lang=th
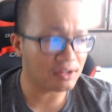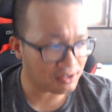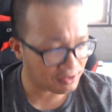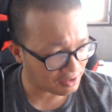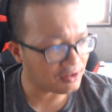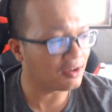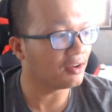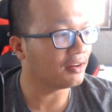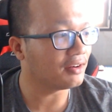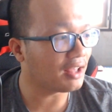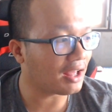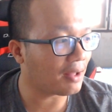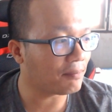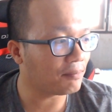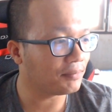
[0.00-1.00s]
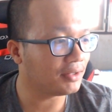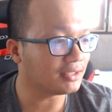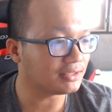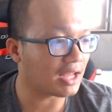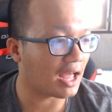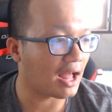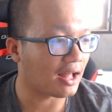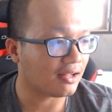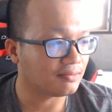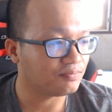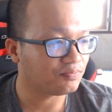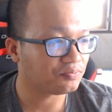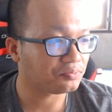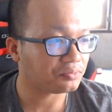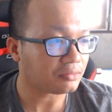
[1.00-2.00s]
กินกันเยอะนะครับเนื่องจาก
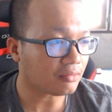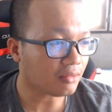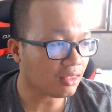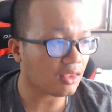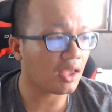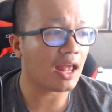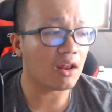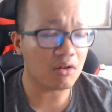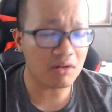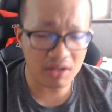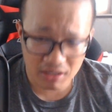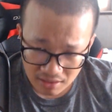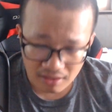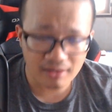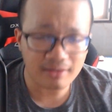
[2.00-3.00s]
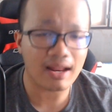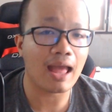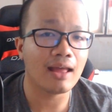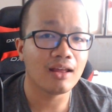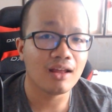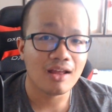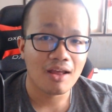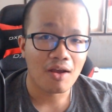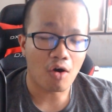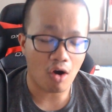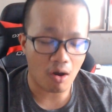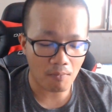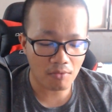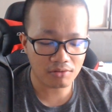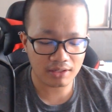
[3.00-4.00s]
แคลอรี่เยอะนะข
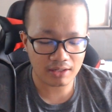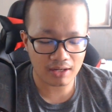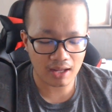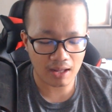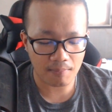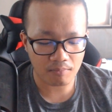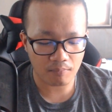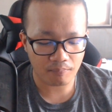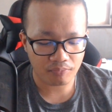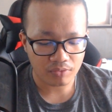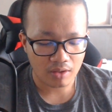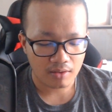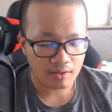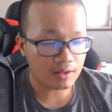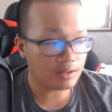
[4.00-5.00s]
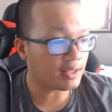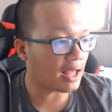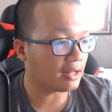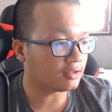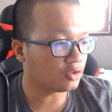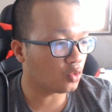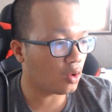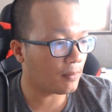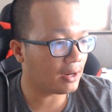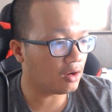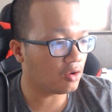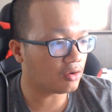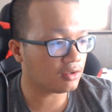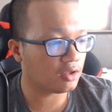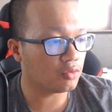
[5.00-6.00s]
องพวกนี้นะครับคืออย่างตัวไม
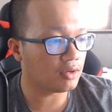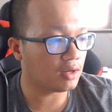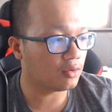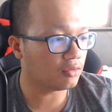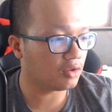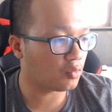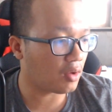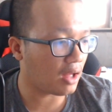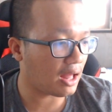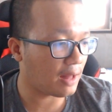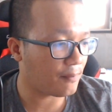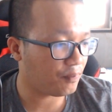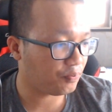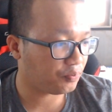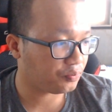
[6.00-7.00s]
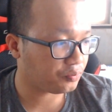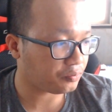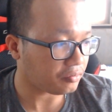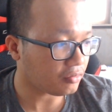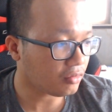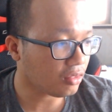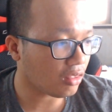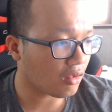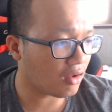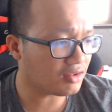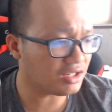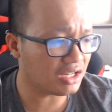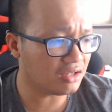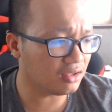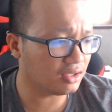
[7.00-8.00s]
โลคิวเนี่ยรู้สึกว่า
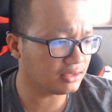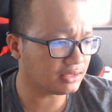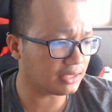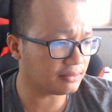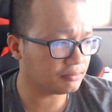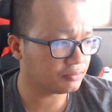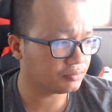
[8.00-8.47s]
ชิ้นหนึ่งจะ